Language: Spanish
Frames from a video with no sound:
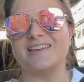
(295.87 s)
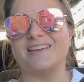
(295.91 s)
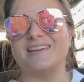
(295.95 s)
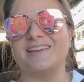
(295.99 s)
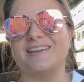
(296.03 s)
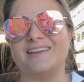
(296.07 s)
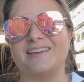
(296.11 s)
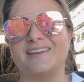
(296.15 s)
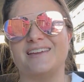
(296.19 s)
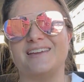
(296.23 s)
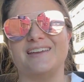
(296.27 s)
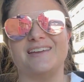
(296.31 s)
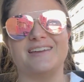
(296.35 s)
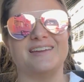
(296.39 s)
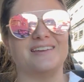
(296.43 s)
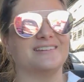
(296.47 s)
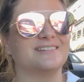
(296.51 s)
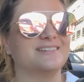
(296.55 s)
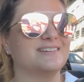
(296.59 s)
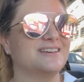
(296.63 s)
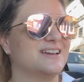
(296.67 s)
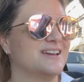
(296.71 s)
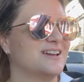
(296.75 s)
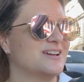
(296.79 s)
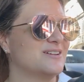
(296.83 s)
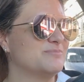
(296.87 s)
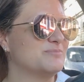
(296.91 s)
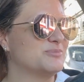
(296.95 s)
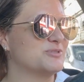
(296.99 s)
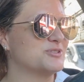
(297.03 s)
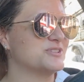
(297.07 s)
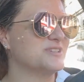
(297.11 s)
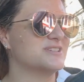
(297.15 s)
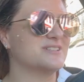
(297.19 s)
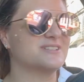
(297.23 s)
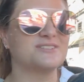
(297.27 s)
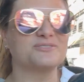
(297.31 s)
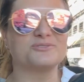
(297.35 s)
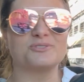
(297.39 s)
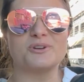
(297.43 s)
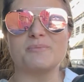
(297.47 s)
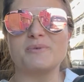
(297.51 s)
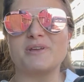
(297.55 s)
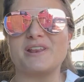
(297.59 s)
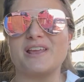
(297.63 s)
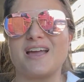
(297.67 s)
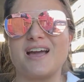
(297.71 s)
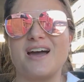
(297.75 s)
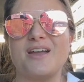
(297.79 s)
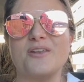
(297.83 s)
Eh, por ser
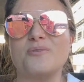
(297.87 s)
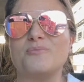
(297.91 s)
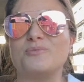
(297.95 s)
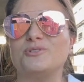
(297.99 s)
centroamericano,